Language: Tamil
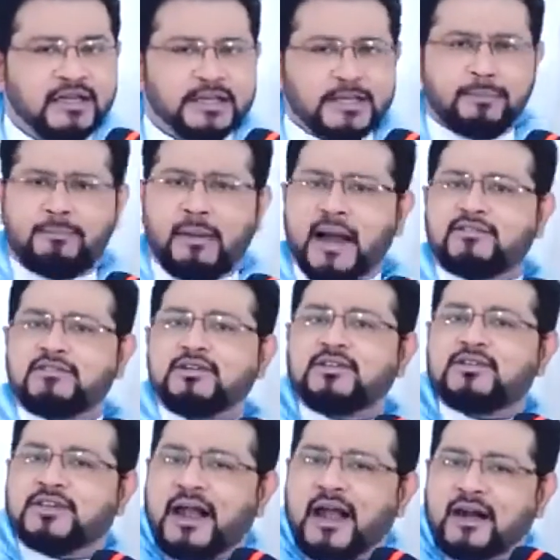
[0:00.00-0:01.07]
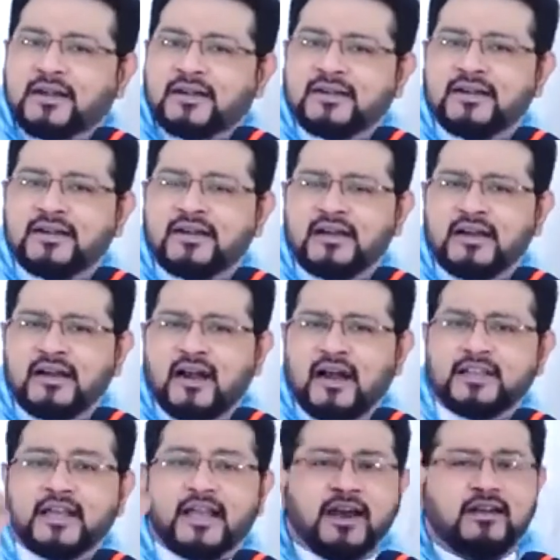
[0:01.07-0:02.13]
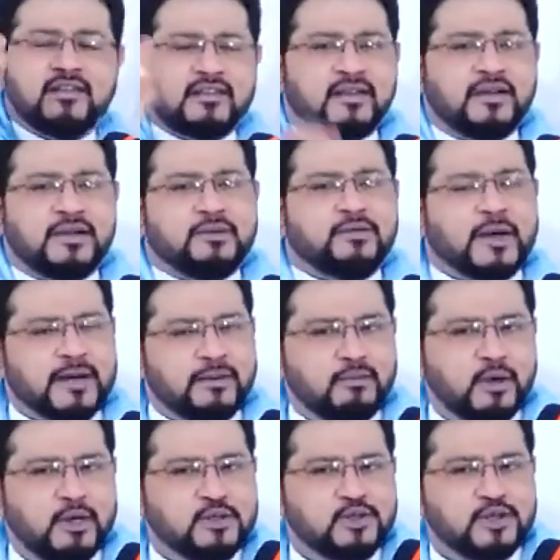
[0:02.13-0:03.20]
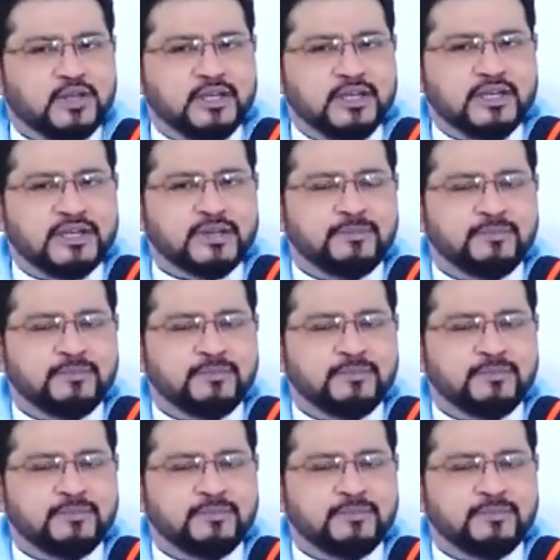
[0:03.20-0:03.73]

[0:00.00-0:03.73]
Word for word: இந்த பேட்டில் டேங்க் அதை எடுத்துக்கிட்டு வர முடிஞ்சது